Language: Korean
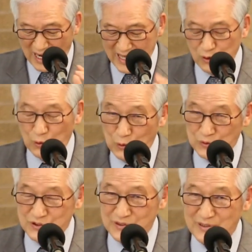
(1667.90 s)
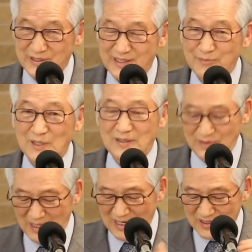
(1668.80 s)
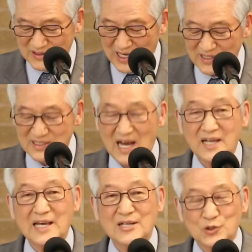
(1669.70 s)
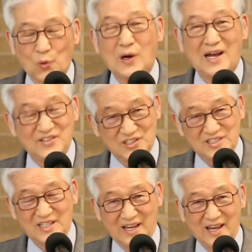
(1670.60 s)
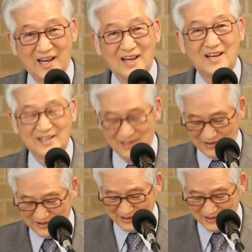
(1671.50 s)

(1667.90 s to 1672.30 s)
아이오노스 그러면은 세상에 속한 지혜 그런